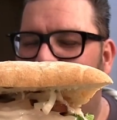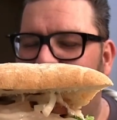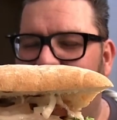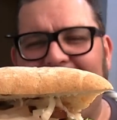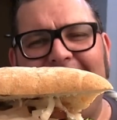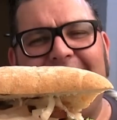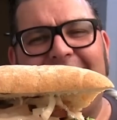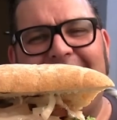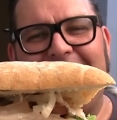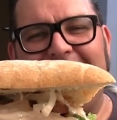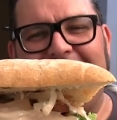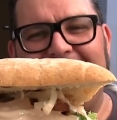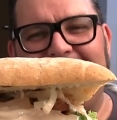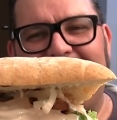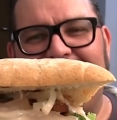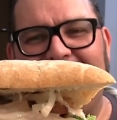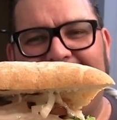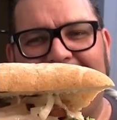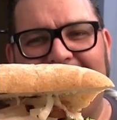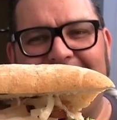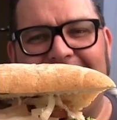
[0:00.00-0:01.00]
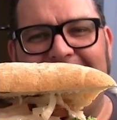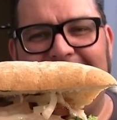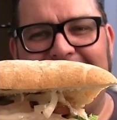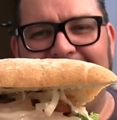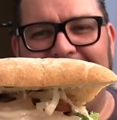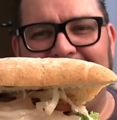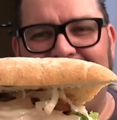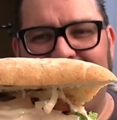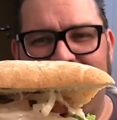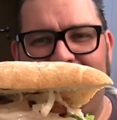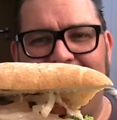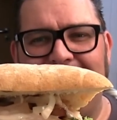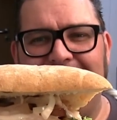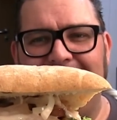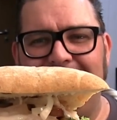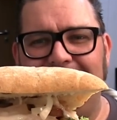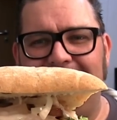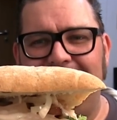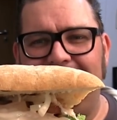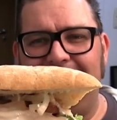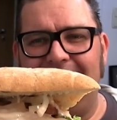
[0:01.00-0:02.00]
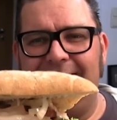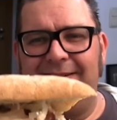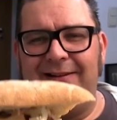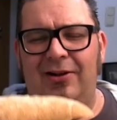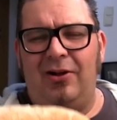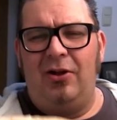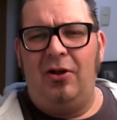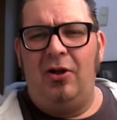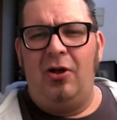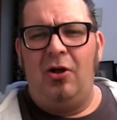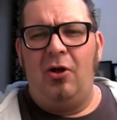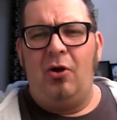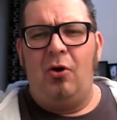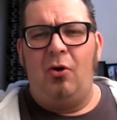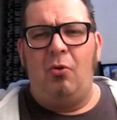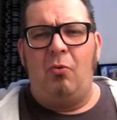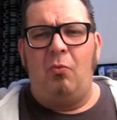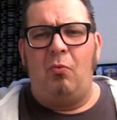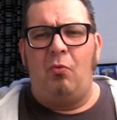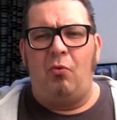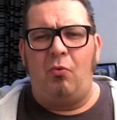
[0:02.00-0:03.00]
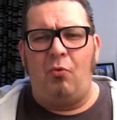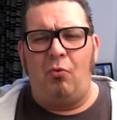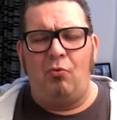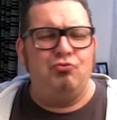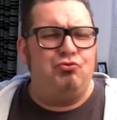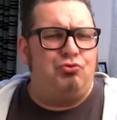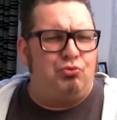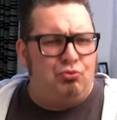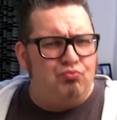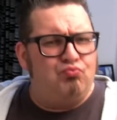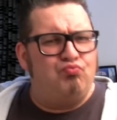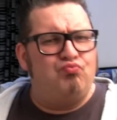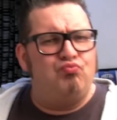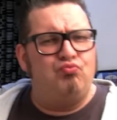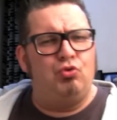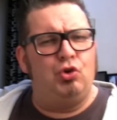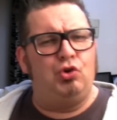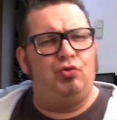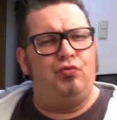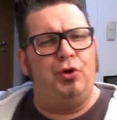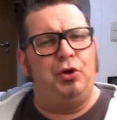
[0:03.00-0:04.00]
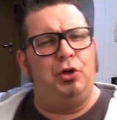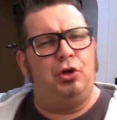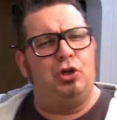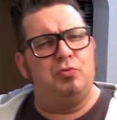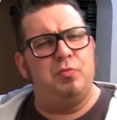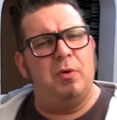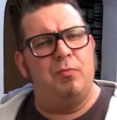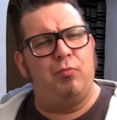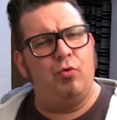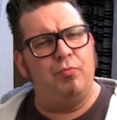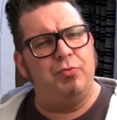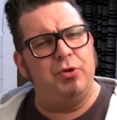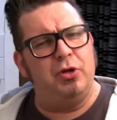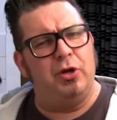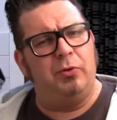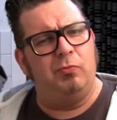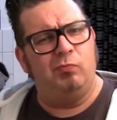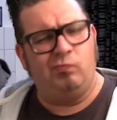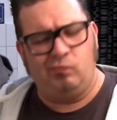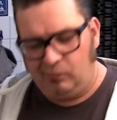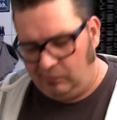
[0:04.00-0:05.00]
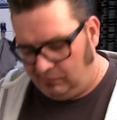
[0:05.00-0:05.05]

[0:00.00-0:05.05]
Richtig, richtig geil. Und das werde ich jetzt mal probieren.